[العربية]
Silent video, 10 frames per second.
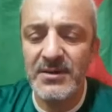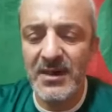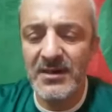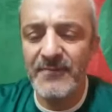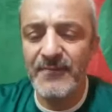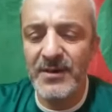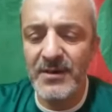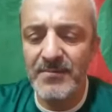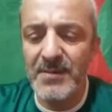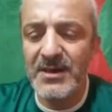يعني
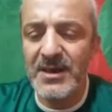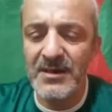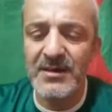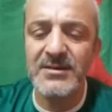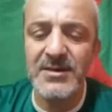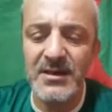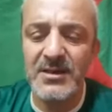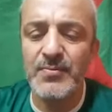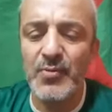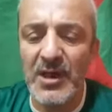فيما كان
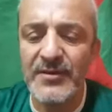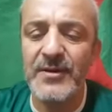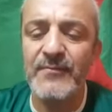زياش مؤثر